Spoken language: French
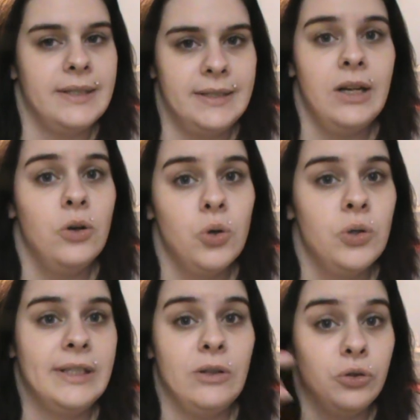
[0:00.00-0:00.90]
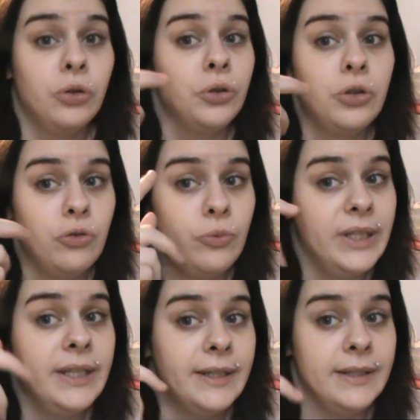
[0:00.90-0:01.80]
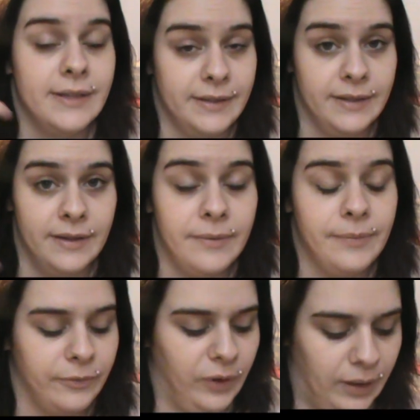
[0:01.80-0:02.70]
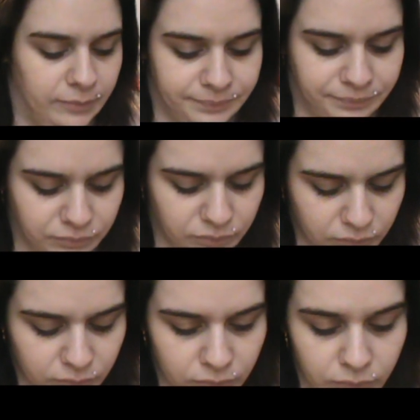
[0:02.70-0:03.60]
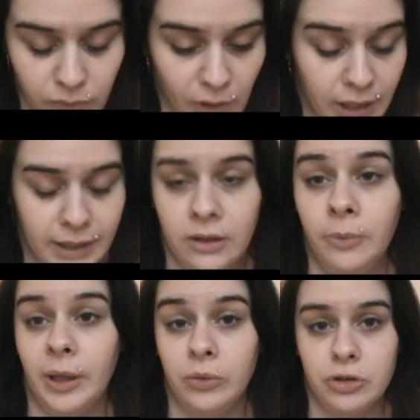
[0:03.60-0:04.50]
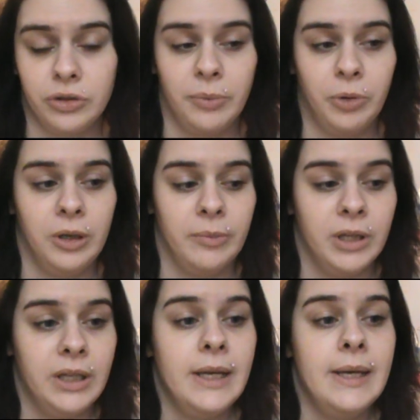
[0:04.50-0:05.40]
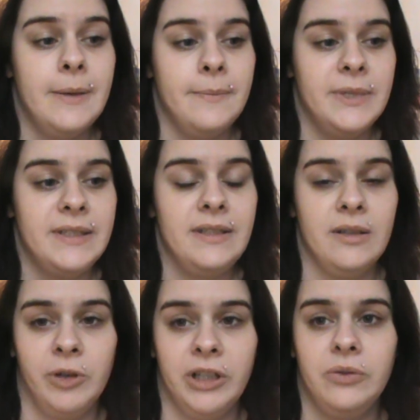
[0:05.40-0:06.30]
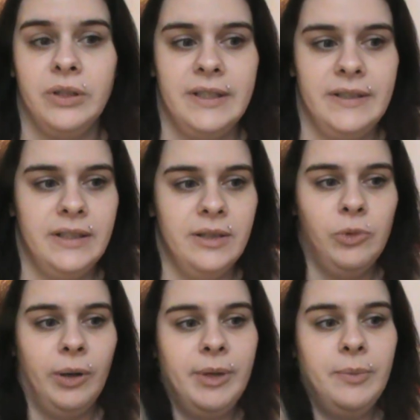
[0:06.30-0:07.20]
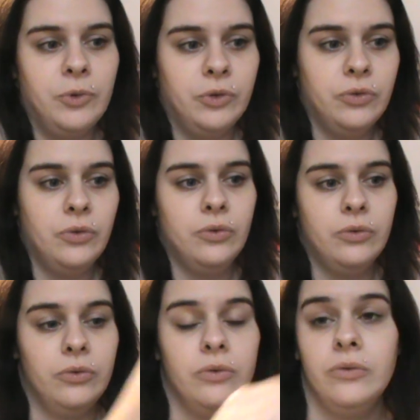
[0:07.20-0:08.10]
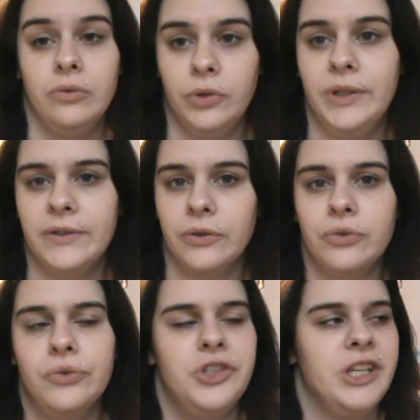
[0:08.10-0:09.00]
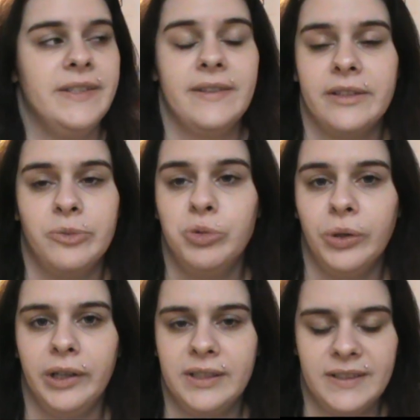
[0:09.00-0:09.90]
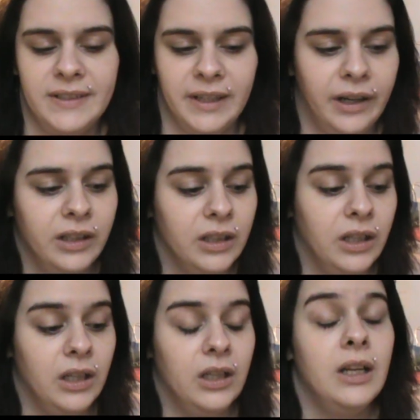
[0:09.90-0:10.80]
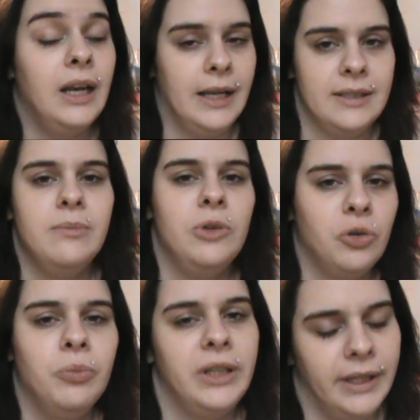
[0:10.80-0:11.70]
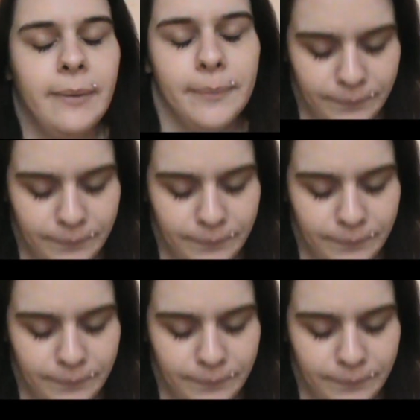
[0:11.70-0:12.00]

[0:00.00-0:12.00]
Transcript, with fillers: C'est le, le truc, lui, qui décide. Voilà. Là-dedans, par contre, j'ai aucun problème. Mais si c'est moi qui dois décider moi-même de descendre d'une chaise, d'un tabouret, etc., là, c'est plus compliqué.